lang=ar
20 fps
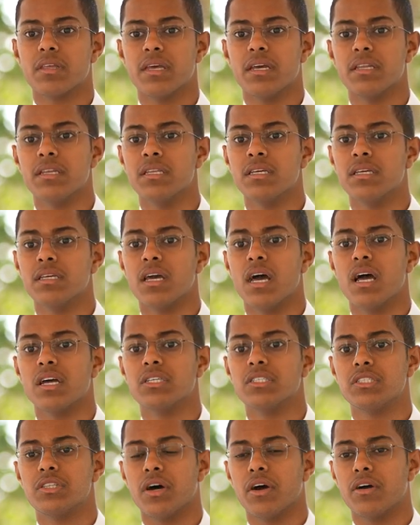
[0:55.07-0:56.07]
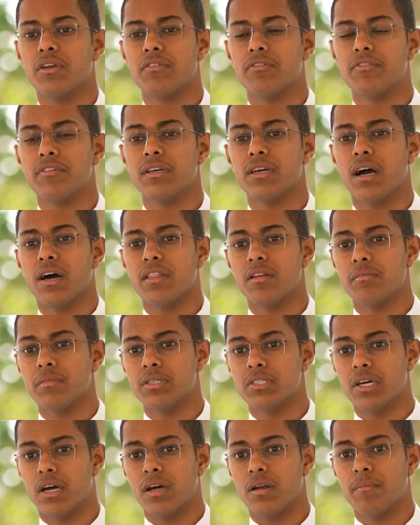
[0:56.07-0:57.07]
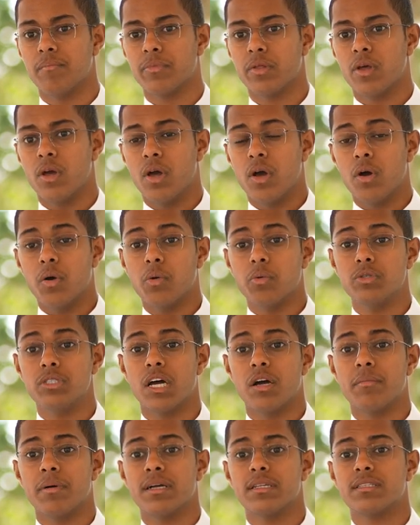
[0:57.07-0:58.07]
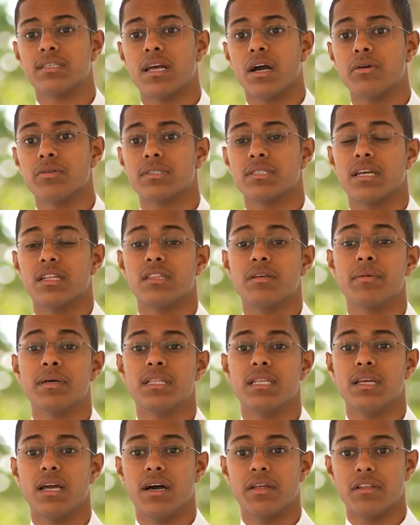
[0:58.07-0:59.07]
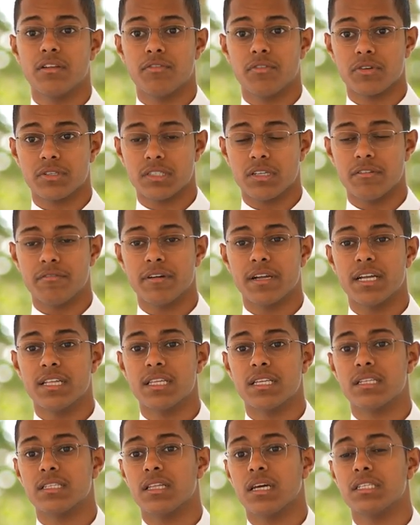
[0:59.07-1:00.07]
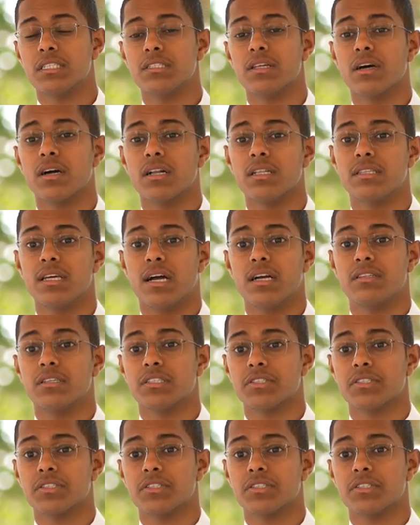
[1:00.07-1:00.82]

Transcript: اني اشتغل في هذا المجال وجامعه كاست قدمت لي هذه الفرصه فقدرت اشتغل تحت